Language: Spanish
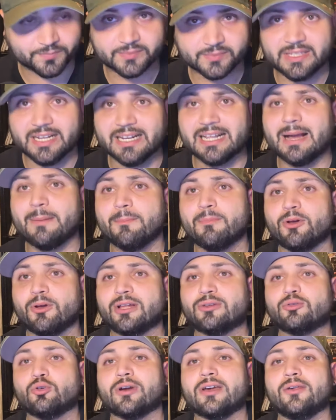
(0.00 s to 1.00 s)
el
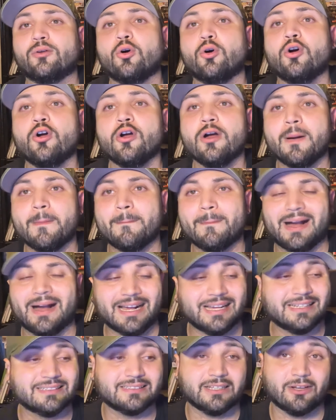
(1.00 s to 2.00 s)
campeonato quedó
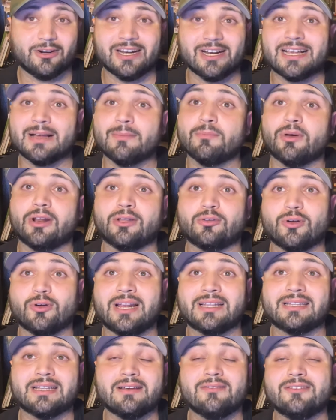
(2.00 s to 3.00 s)
vacante. Ahora el campeonato de
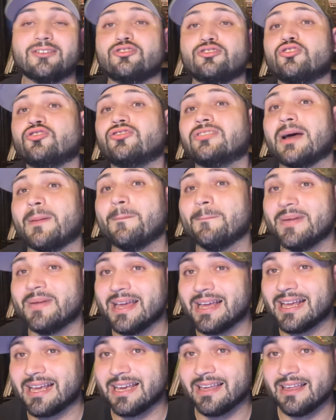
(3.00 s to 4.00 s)
la televisión
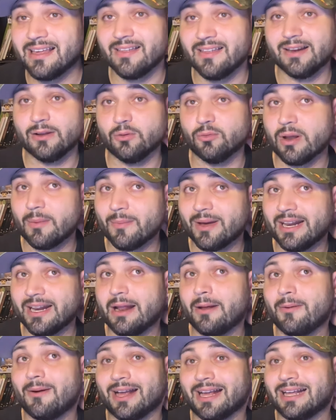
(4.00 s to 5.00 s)
también queda de alguna
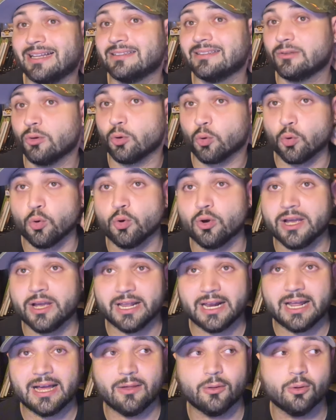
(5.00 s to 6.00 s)
manera vacante o
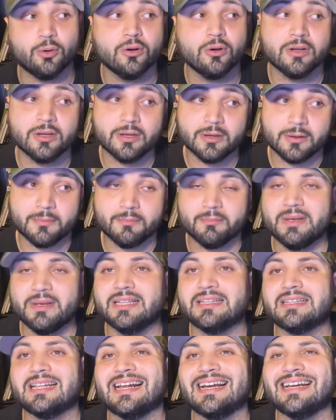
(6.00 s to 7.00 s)
congelado
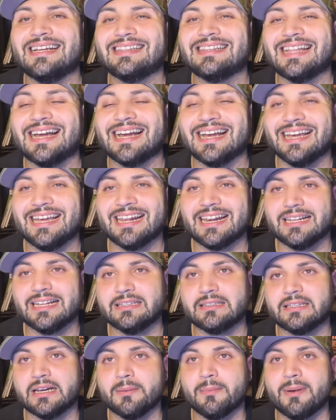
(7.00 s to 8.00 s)
Mientras esta guerra
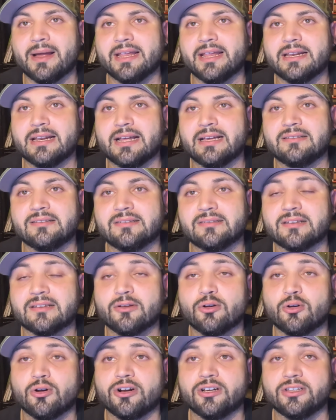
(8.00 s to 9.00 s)
entre Mike Nice y
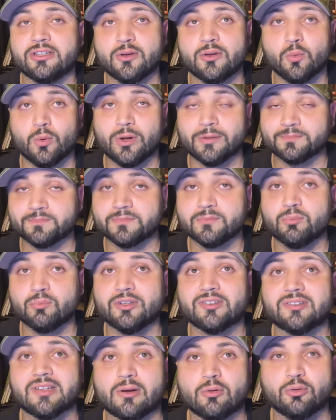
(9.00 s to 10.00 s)
Zion RT1
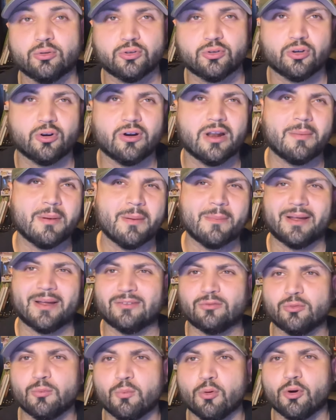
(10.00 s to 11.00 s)
pues se controla, me
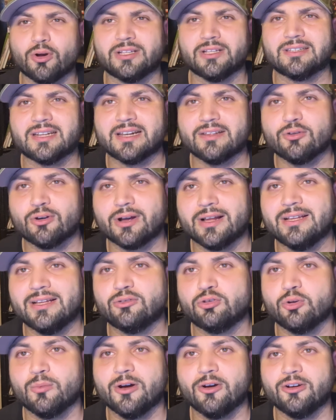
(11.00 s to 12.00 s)
parece un poco extraño que
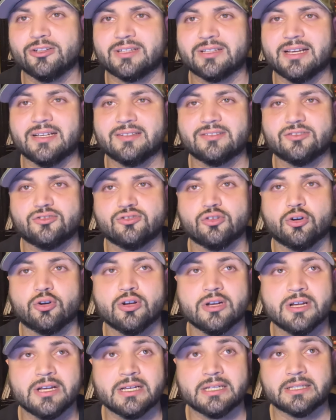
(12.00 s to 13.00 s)
hayan tomado esta decisión
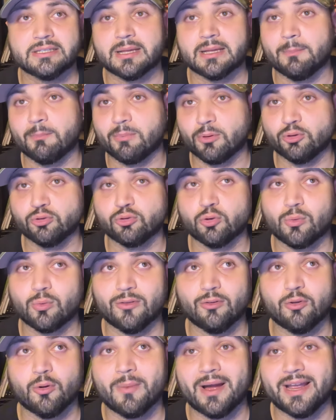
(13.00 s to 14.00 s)
tan pronto
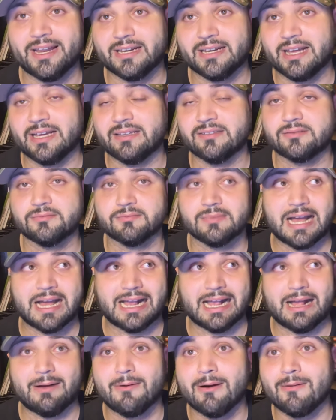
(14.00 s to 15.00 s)
cuando Mike Nice
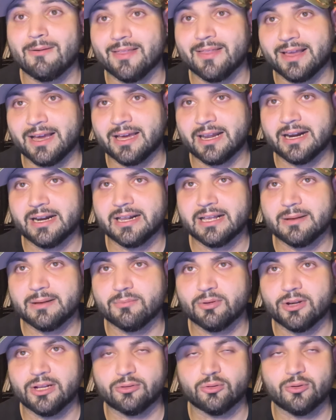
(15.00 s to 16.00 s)
acababa de ganar el
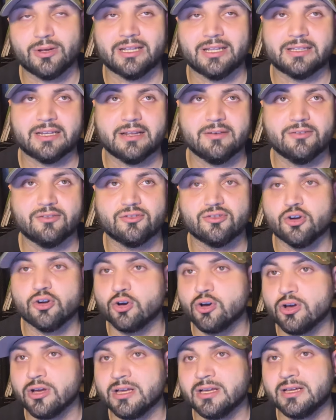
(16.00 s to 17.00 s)
campeonato de la televisión
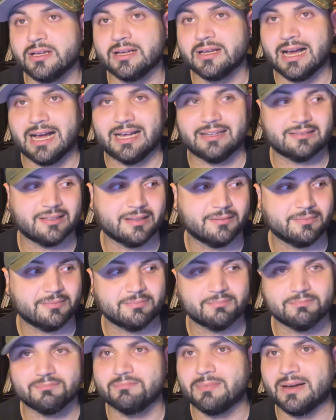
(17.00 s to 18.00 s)
hace
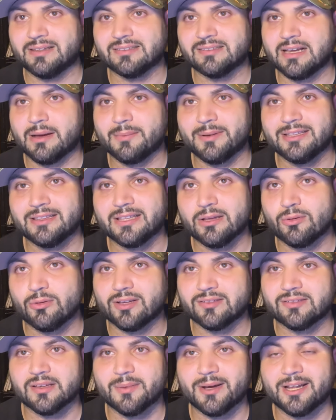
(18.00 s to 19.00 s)
básicamente
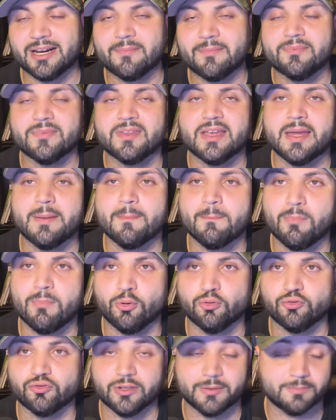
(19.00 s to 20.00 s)
una semana en
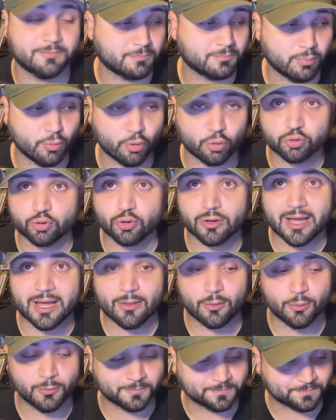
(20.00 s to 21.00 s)
Ponce. Por otro
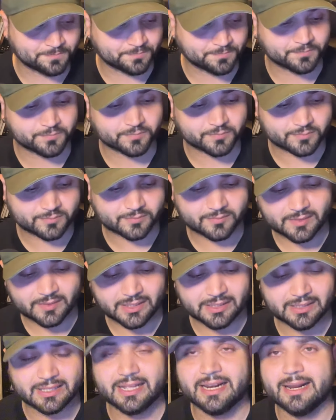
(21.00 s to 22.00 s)
lado,
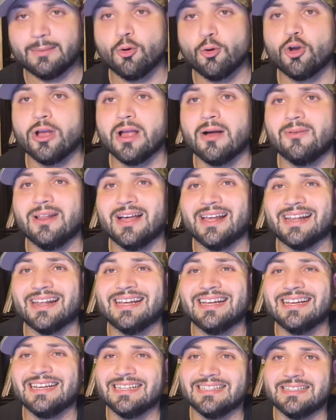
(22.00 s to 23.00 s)
tenemos que hablar
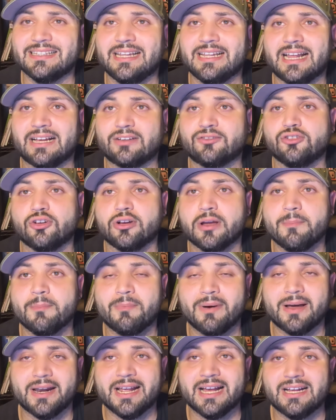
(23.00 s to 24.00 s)
de la acción en
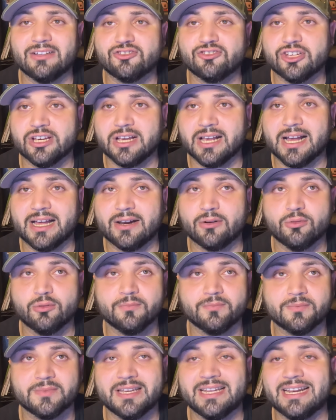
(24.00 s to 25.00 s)
pareja Chicano
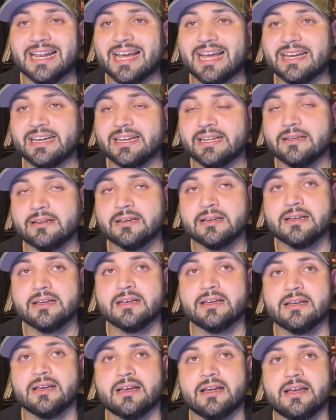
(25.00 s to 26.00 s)
y Lightning
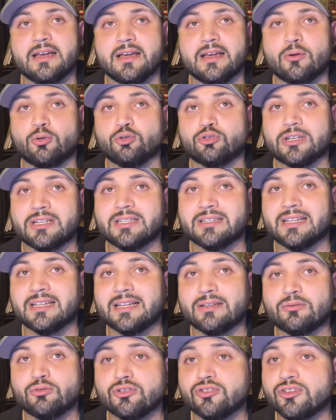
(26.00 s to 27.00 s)
eh, contra
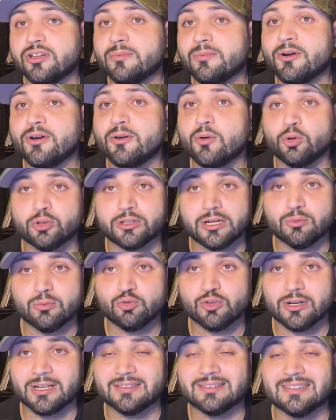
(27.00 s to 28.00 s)
Intelecto y Gilbert, otra
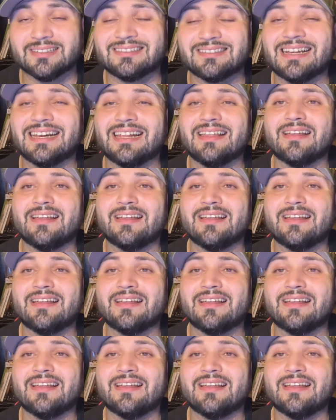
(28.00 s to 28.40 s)
lucha que se sale